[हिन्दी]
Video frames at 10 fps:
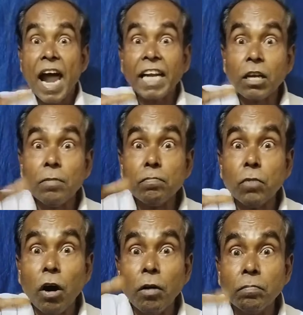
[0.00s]
एटम
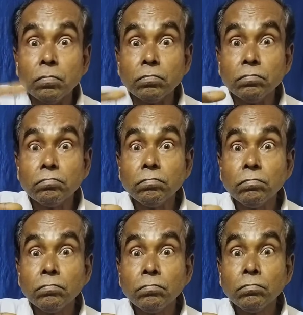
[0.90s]
बॉम
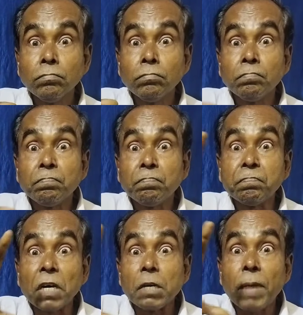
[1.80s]

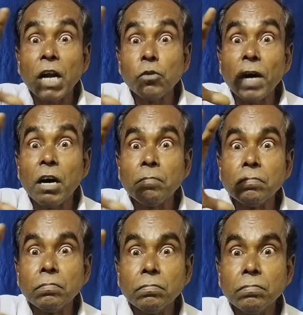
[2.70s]
परमाणु बॉम
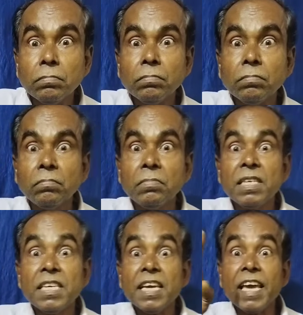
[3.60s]

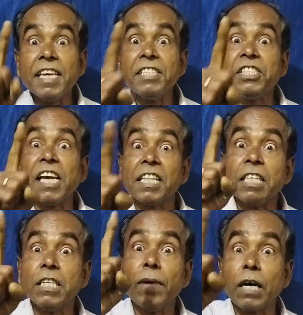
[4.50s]
यही
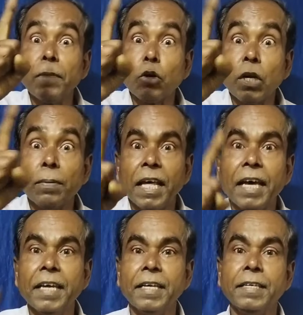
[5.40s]
ज़्यादा दिमाग वालों ने
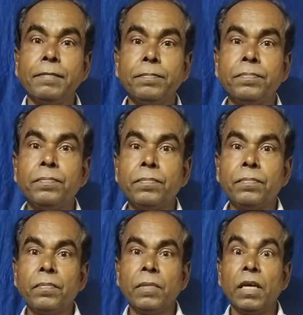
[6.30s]
बनाए हैं
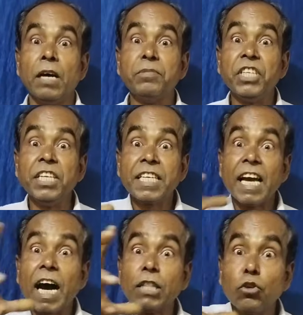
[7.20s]
अब जिनके
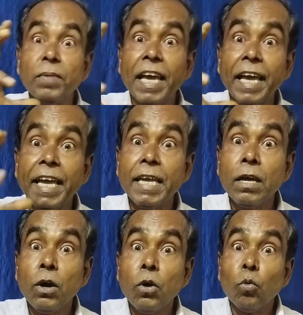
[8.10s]
हाथों में है
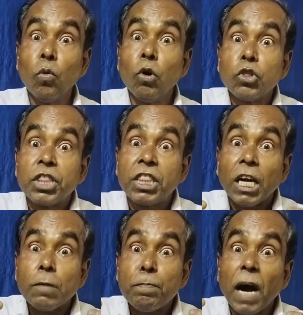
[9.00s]
वो
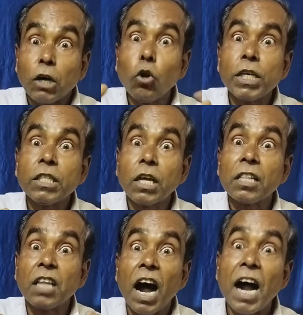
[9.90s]
उद्दंड पागलों की
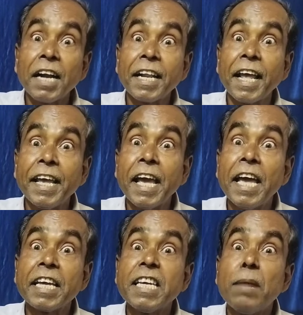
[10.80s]
तरह दहाड़ रहे
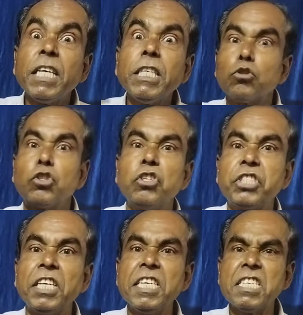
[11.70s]
हैं कि हमें युद्ध
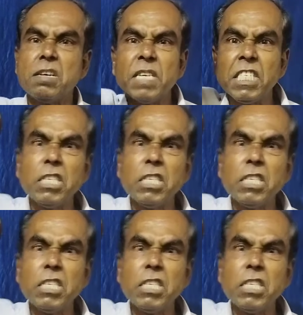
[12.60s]
चाहिए हमें